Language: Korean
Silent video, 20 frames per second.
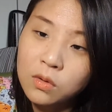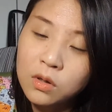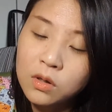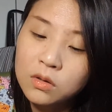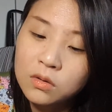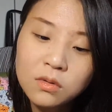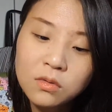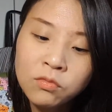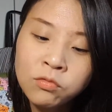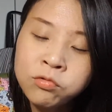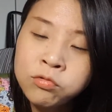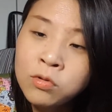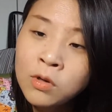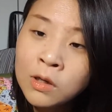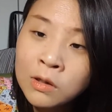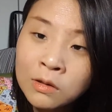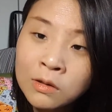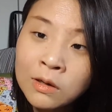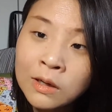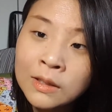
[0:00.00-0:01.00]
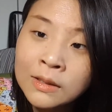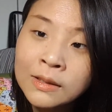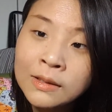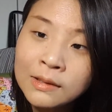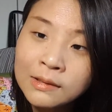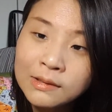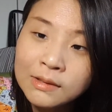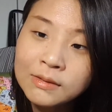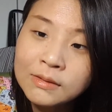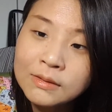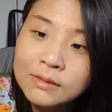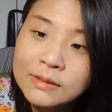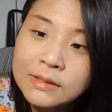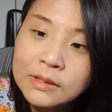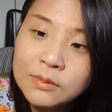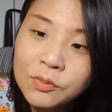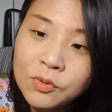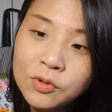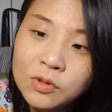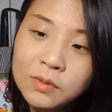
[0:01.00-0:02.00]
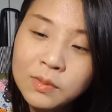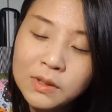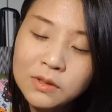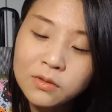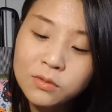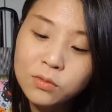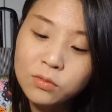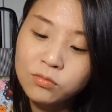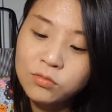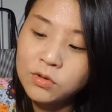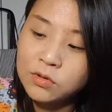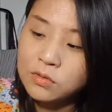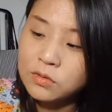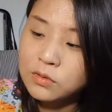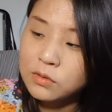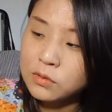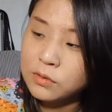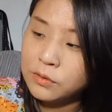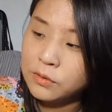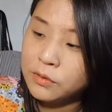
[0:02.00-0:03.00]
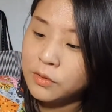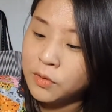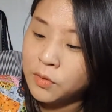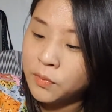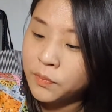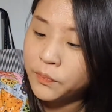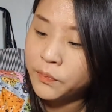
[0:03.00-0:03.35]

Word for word: 아까 후회를 하냐라는 질문을 받은 적도 있었어요.